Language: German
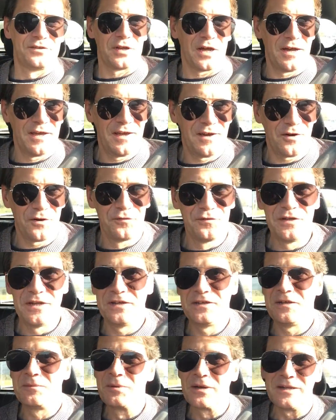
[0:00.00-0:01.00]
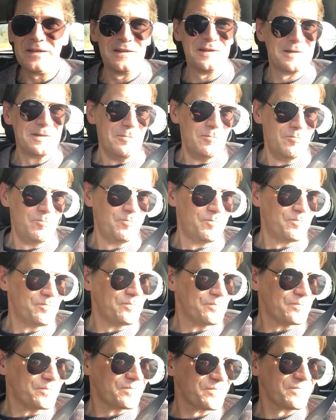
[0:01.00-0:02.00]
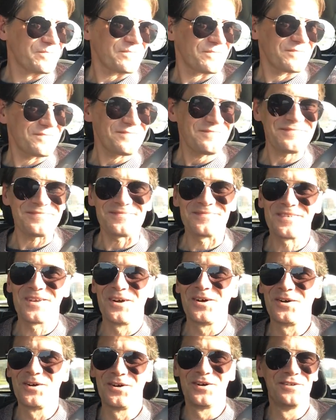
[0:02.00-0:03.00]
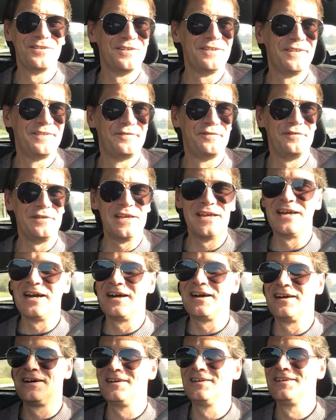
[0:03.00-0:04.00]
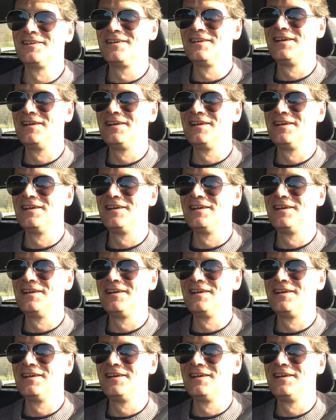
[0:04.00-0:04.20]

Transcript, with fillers: Daher auch wieder die Brille. Und wir